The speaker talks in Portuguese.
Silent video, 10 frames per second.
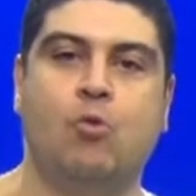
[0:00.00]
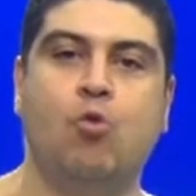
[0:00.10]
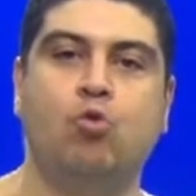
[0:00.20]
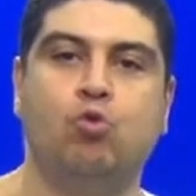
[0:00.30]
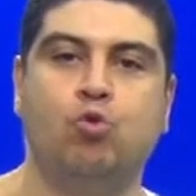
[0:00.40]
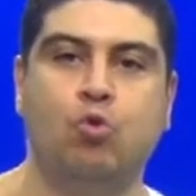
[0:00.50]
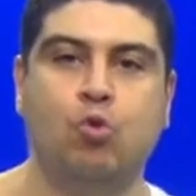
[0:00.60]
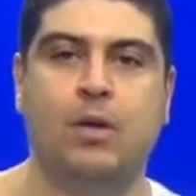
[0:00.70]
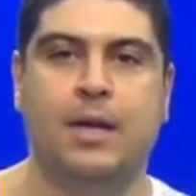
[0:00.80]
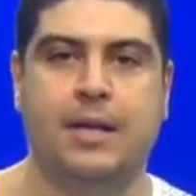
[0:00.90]

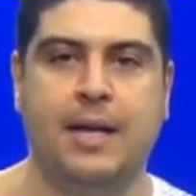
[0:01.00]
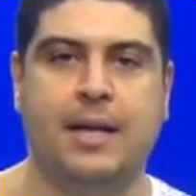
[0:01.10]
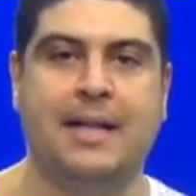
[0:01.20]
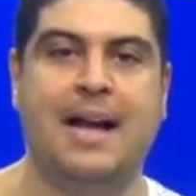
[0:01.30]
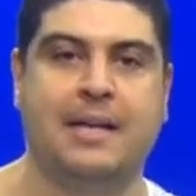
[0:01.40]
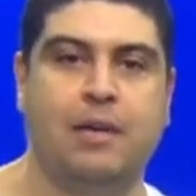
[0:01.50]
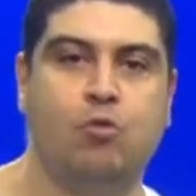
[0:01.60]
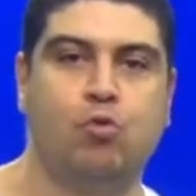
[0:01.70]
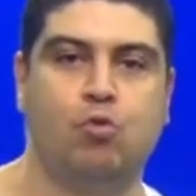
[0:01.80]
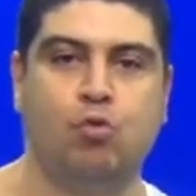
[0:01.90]
cultura né, da
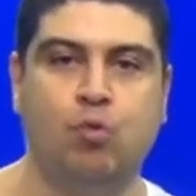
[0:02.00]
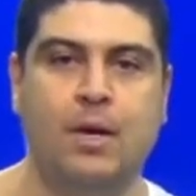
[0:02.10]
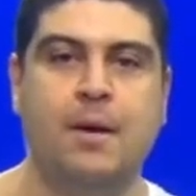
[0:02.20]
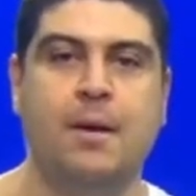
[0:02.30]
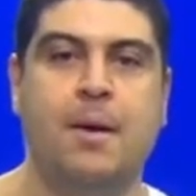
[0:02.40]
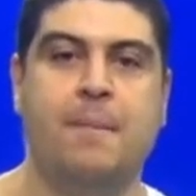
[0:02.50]
agricultura